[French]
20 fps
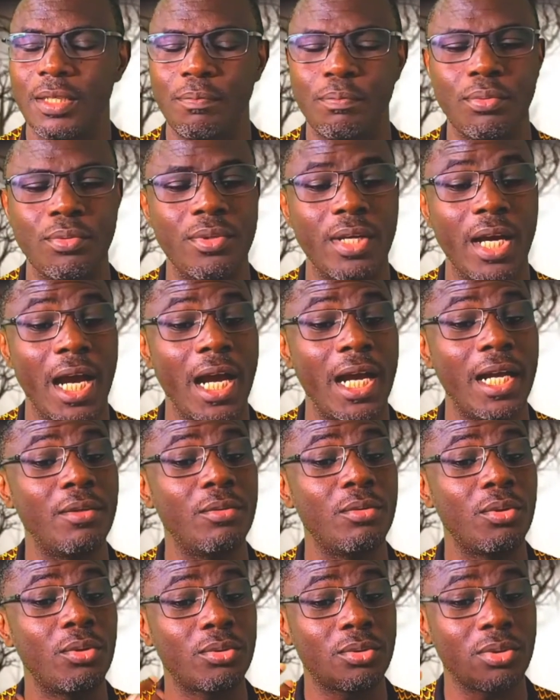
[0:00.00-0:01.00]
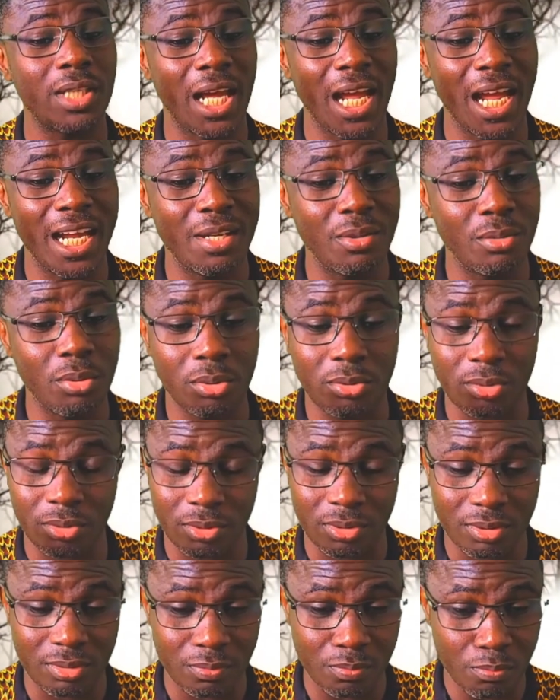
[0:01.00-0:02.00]
Et puis à un autre, à un
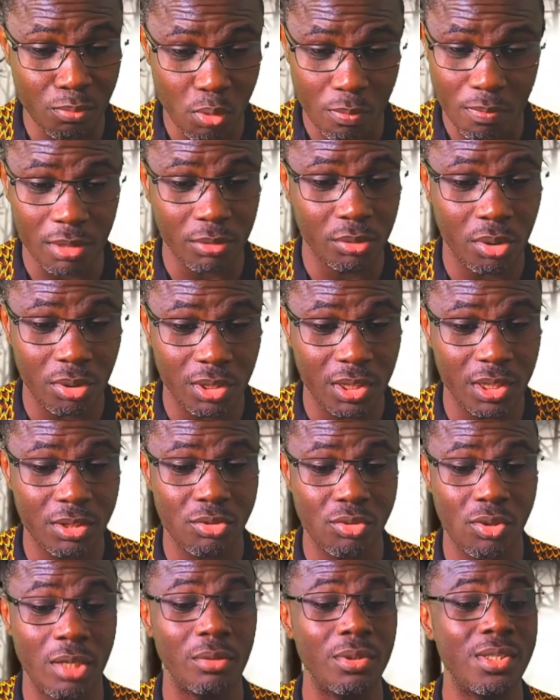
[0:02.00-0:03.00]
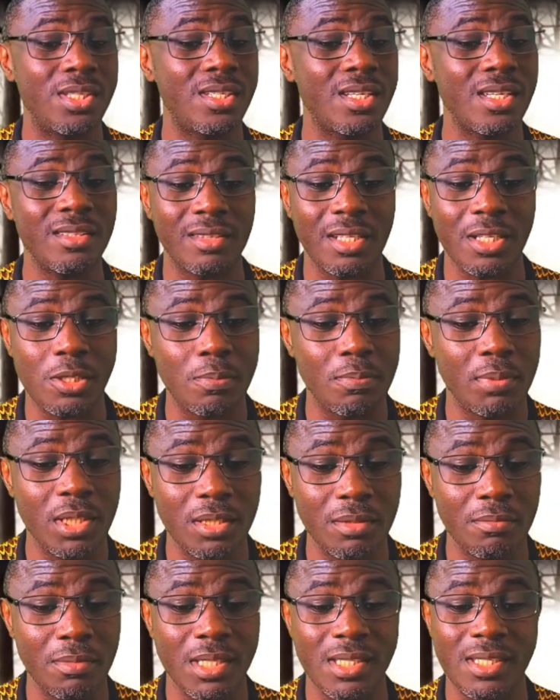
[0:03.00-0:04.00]
autre moment donné, tu as le Saint-Esprit,